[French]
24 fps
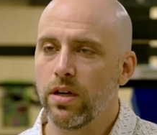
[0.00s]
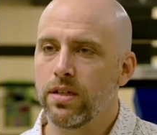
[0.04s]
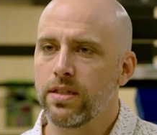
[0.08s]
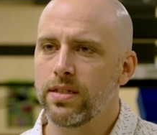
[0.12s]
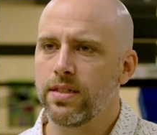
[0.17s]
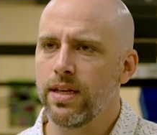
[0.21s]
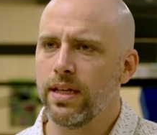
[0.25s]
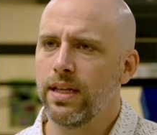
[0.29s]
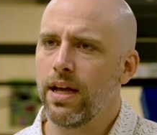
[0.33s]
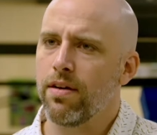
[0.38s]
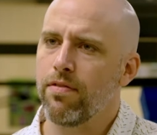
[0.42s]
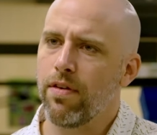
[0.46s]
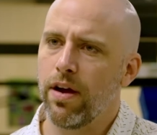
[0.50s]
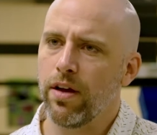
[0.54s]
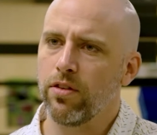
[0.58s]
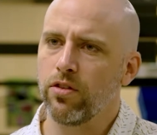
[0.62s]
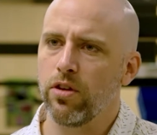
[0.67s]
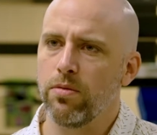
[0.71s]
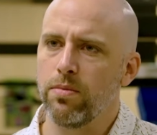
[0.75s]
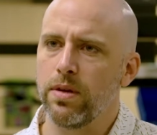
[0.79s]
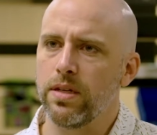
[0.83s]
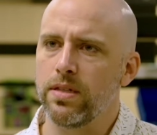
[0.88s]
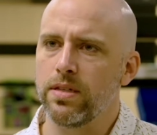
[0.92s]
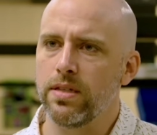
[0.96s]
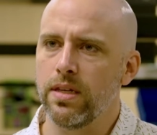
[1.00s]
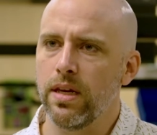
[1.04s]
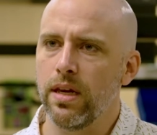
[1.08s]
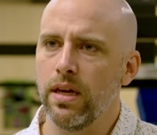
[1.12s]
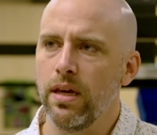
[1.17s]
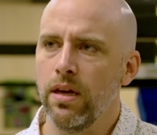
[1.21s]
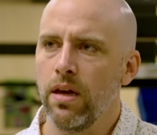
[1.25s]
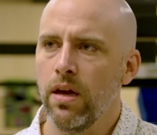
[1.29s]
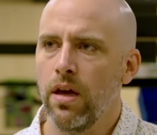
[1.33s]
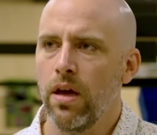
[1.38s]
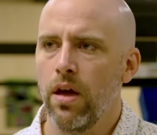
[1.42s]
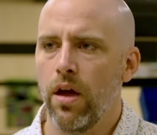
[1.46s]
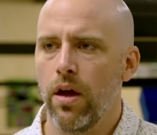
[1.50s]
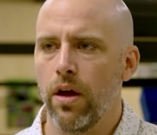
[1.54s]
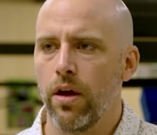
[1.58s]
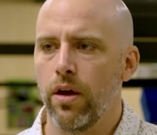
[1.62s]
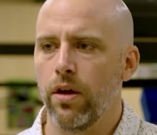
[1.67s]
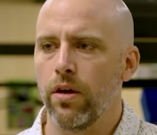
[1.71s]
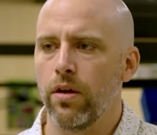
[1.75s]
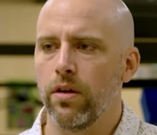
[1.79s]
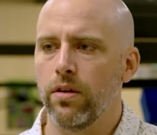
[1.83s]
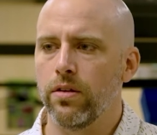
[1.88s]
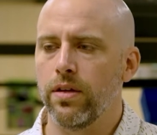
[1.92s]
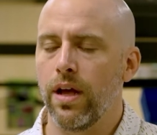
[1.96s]
quotidiennes à faire ce métier,
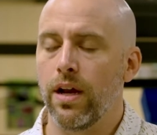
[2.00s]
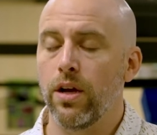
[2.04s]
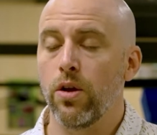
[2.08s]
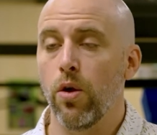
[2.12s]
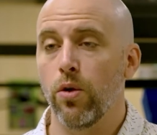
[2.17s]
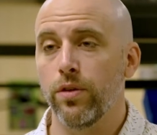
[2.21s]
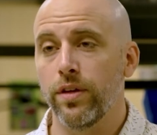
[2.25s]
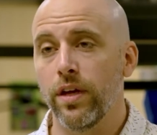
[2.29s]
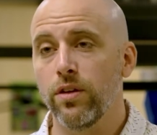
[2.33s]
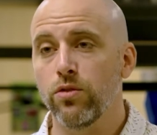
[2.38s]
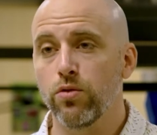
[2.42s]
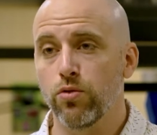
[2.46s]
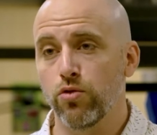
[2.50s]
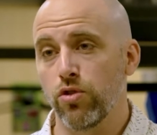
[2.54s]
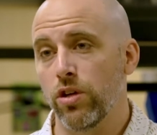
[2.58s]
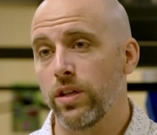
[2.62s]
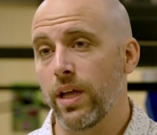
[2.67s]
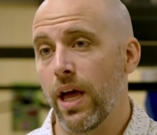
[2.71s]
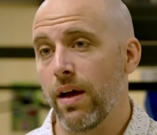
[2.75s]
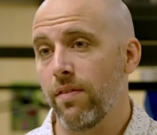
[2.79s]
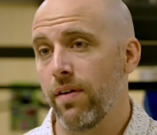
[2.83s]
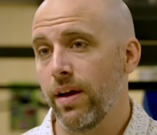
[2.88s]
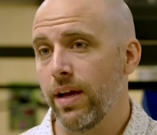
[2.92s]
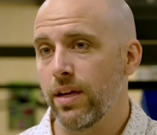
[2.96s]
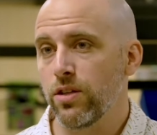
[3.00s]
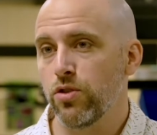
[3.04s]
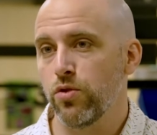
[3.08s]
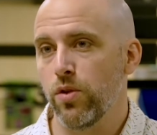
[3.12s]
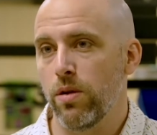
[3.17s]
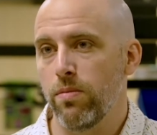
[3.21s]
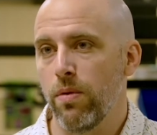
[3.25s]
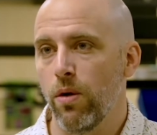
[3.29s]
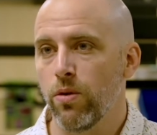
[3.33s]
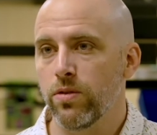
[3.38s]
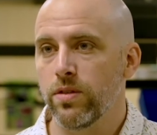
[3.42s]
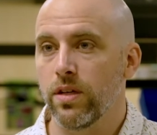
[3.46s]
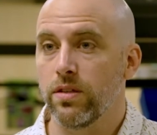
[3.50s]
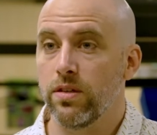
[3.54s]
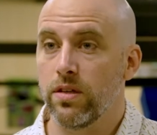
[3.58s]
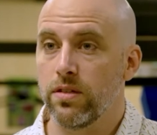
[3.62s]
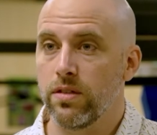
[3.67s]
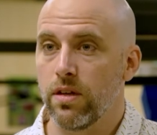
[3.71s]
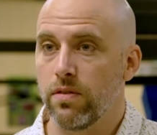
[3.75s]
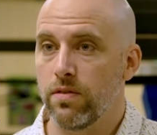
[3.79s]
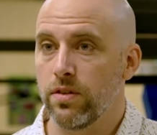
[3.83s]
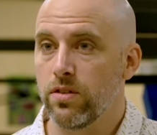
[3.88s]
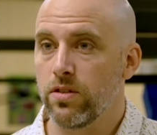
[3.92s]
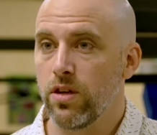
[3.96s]
dans le contexte où je travaille actuellement au Centre de
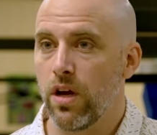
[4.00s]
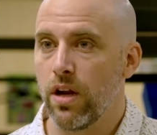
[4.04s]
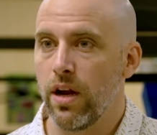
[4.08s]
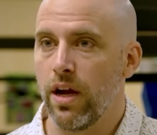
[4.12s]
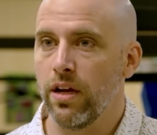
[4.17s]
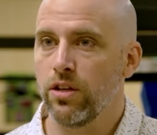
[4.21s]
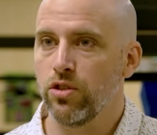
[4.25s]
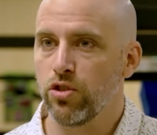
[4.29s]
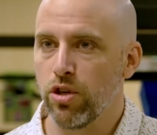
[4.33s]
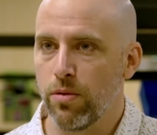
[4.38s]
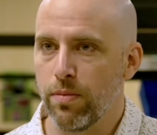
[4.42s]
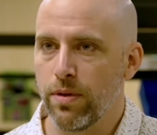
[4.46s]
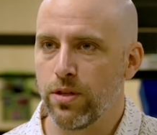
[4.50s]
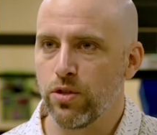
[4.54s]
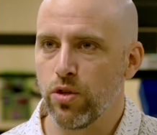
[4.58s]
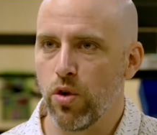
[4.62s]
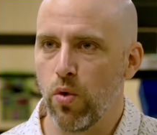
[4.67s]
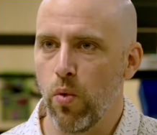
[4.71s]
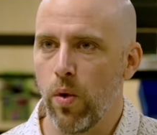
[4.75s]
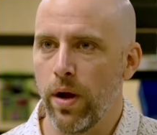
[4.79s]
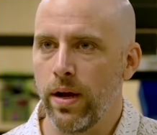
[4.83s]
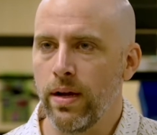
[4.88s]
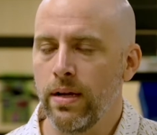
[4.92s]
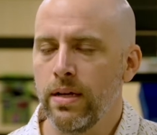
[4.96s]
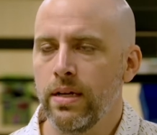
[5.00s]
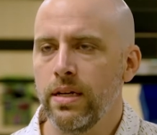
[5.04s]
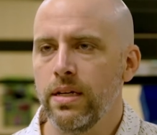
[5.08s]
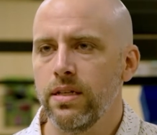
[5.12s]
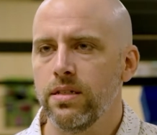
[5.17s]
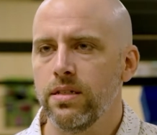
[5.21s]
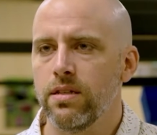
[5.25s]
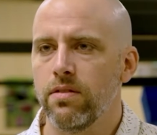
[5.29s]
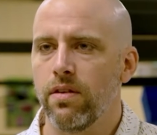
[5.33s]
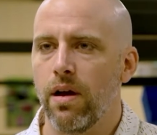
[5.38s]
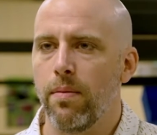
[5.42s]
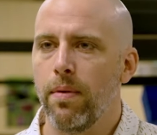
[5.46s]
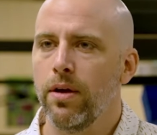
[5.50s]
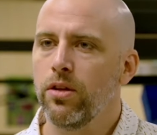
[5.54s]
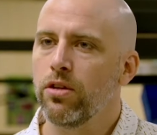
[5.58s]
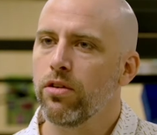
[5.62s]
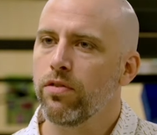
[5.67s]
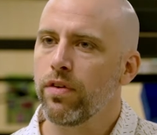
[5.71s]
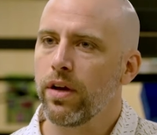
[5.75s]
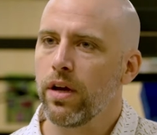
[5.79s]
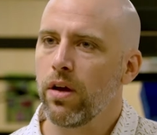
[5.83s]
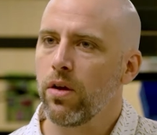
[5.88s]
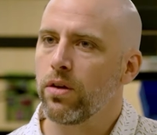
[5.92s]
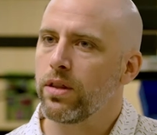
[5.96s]
services scolaires Chemin du Roi, c'est vraiment
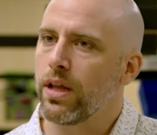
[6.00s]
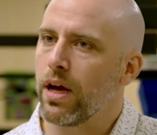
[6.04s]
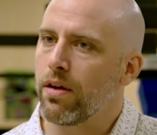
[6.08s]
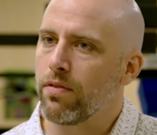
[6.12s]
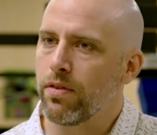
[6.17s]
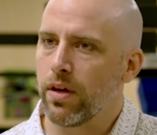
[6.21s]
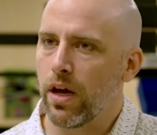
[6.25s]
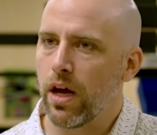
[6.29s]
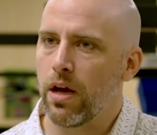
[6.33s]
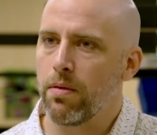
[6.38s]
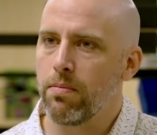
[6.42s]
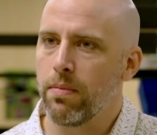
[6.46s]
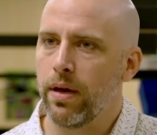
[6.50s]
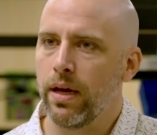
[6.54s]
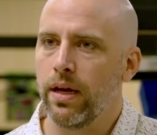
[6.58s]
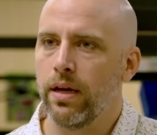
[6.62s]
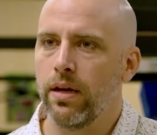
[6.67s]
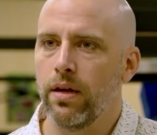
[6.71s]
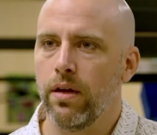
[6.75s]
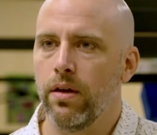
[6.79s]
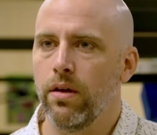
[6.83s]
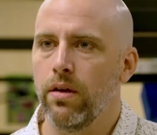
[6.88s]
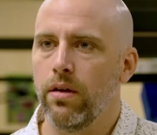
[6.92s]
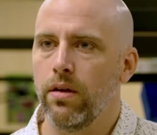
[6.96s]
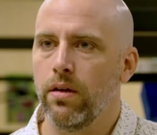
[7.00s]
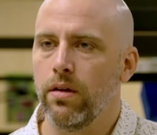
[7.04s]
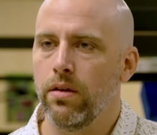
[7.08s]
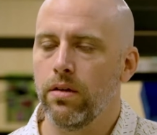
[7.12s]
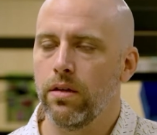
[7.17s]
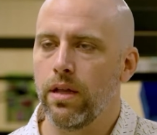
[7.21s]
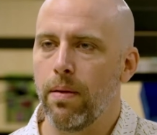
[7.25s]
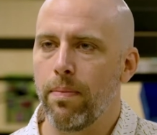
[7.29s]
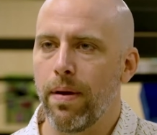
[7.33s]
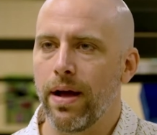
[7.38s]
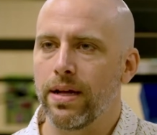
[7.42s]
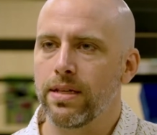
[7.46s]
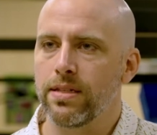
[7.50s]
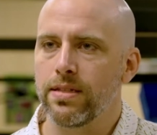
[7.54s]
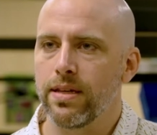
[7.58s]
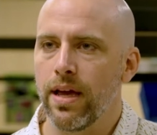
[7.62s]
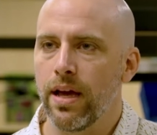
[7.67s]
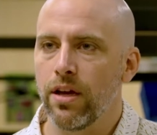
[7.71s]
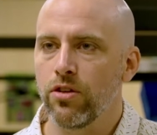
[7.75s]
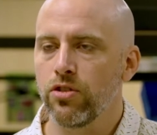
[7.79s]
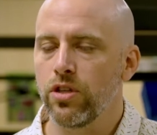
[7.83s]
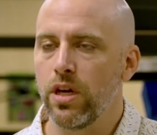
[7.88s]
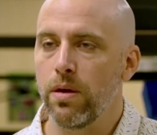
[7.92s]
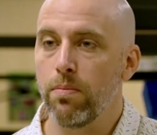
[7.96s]
d'offrir un environnement
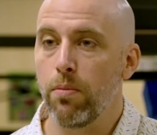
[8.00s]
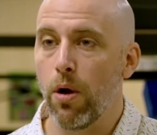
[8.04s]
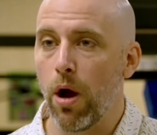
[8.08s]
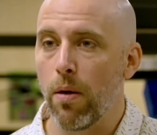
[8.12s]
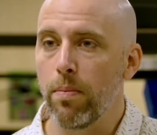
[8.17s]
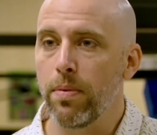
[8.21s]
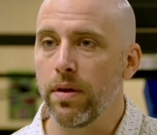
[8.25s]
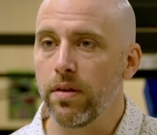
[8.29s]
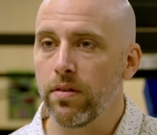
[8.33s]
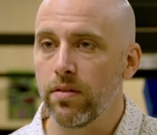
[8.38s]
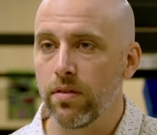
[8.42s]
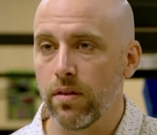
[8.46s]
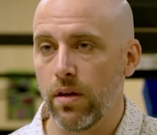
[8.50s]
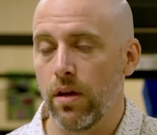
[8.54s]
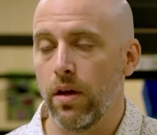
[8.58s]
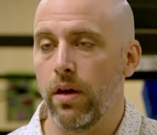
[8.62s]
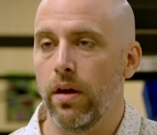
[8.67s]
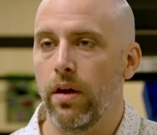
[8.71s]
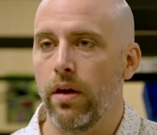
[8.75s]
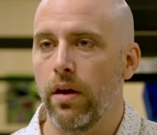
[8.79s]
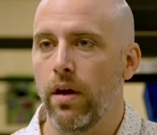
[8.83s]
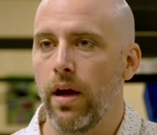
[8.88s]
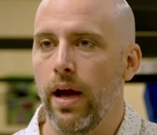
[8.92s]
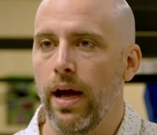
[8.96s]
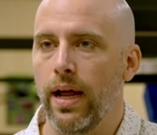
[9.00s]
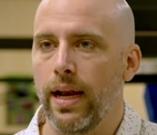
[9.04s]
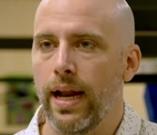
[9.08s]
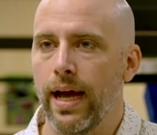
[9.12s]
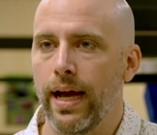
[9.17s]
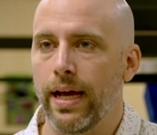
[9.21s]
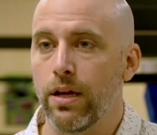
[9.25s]
d'apprentissage qui est propice à la